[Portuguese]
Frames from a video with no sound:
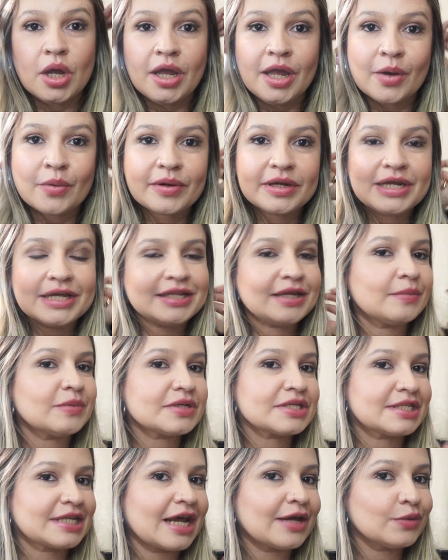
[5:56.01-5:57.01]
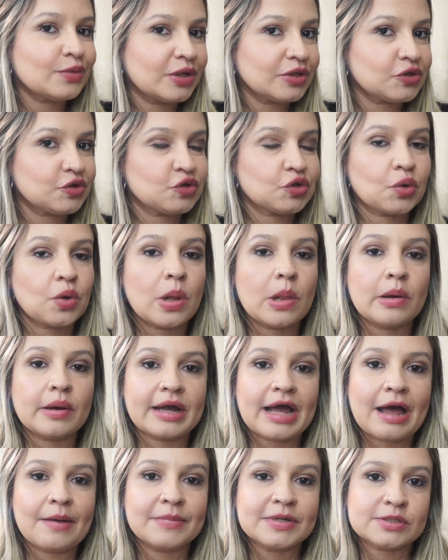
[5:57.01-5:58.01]
Eu queria ter mostrado antes de
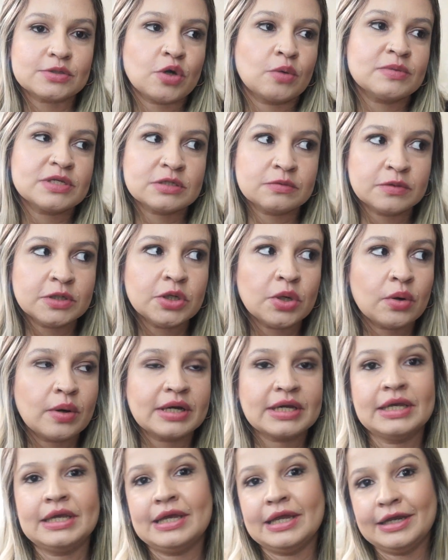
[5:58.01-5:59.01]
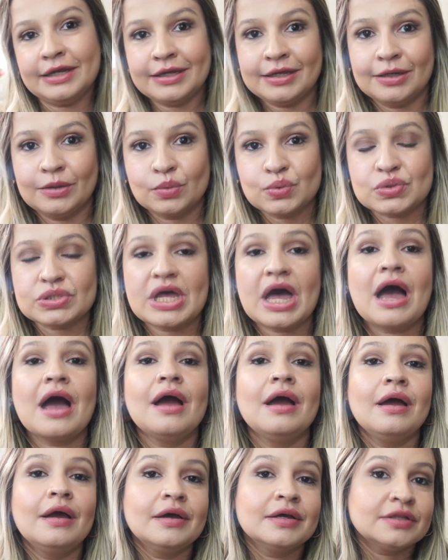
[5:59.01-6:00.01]
colocar, mas como esfriou aqui ele queria usar,
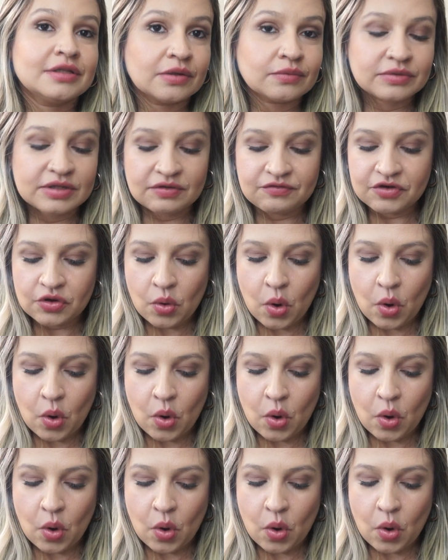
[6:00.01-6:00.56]
não teve